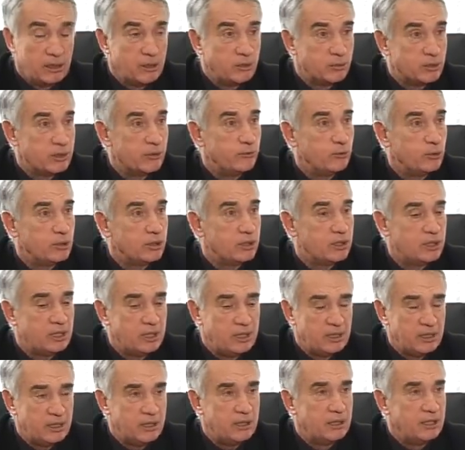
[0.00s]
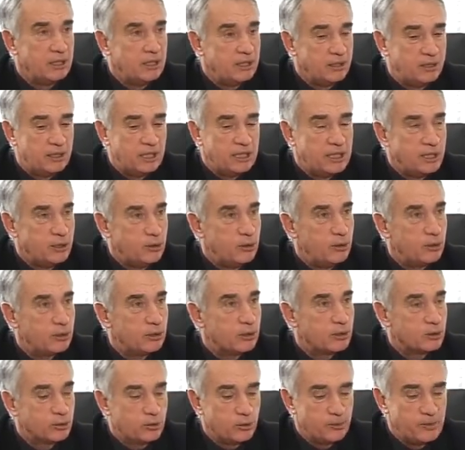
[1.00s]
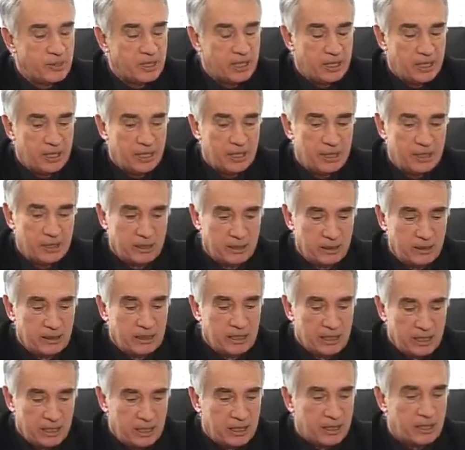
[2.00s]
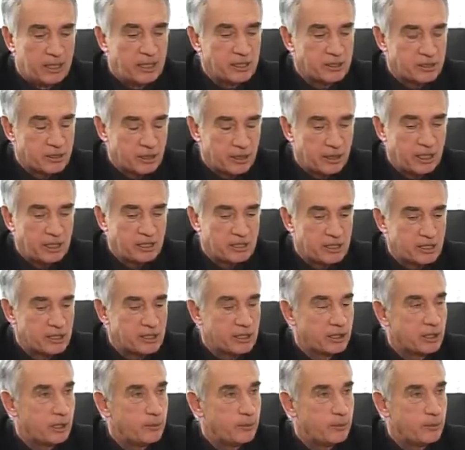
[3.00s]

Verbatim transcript: nous avons été des leaders dans ce domaine-là, et, grâce, à, grâce à cet